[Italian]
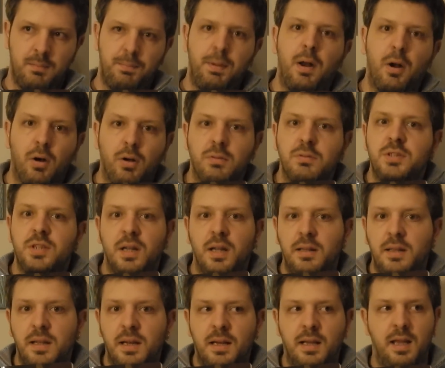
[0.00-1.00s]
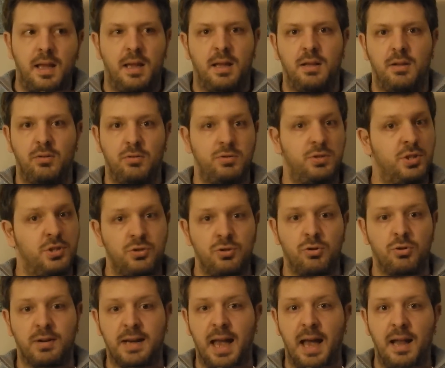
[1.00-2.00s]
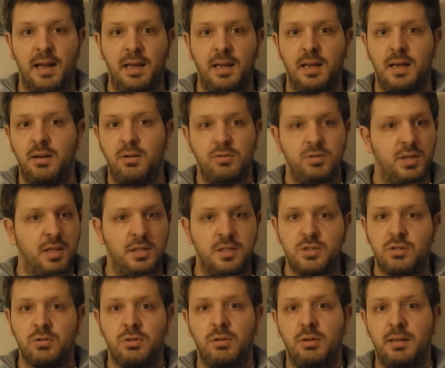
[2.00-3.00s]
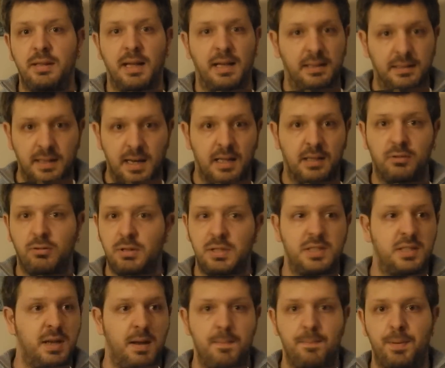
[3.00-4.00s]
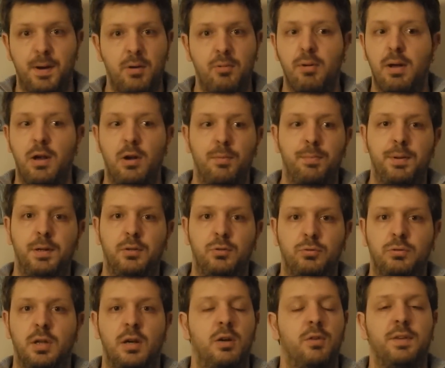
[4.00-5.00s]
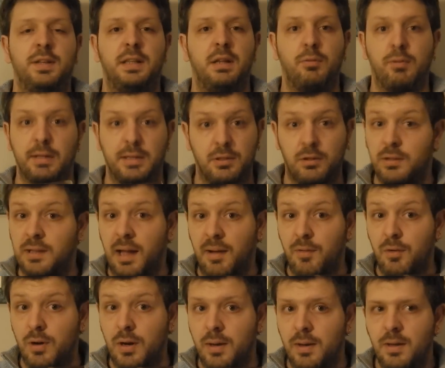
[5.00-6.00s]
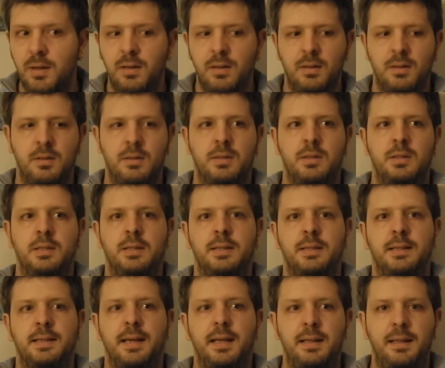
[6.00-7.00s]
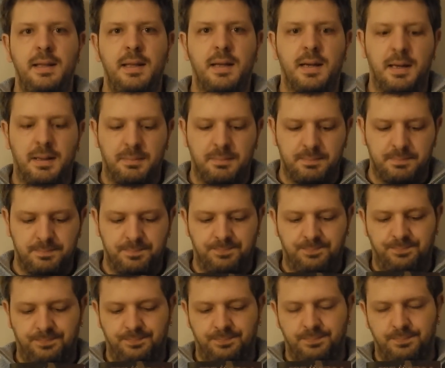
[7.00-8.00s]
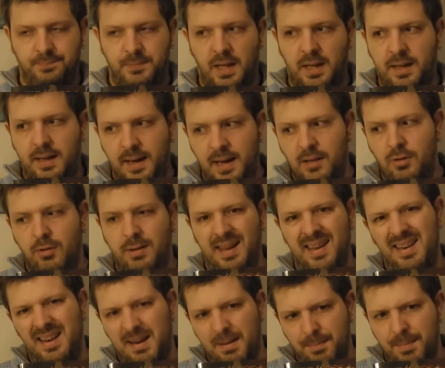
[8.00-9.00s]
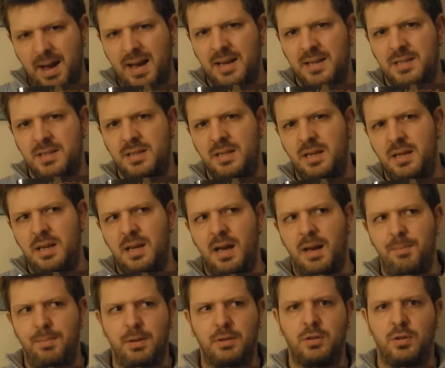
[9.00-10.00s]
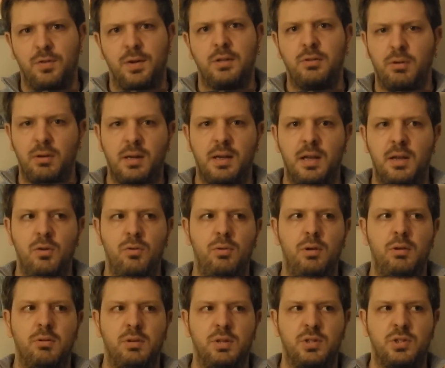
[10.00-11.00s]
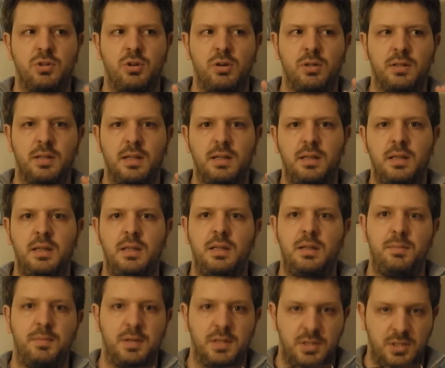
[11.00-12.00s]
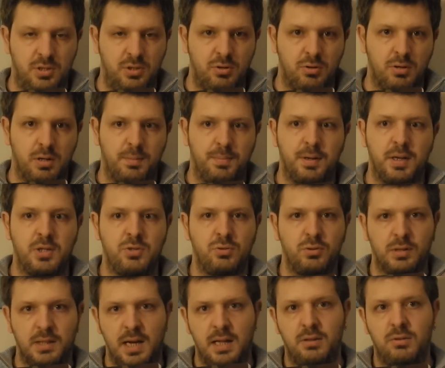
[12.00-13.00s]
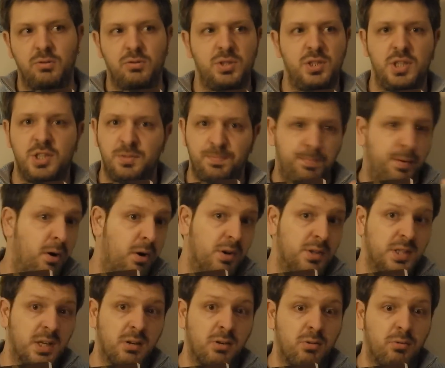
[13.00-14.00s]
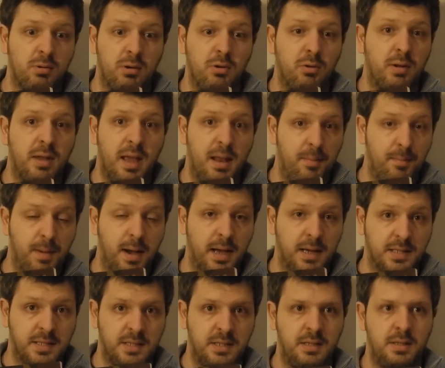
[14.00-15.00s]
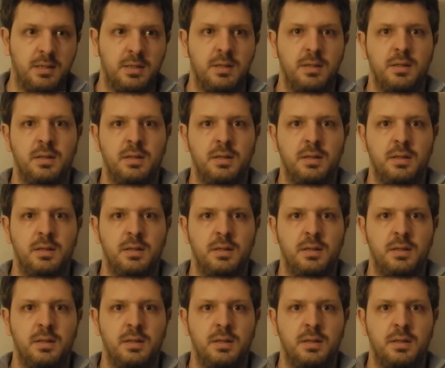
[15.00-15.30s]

Però c'è da dire che non ci sono cali e non c'è discontinuità, il tratto è sempre quello per tutte le 94 tavole. Che dire, Credo che nel maxi abbia trovato anche lui una sorta di dimensione, perché il suo tratto si sposa con quello che è il maxi,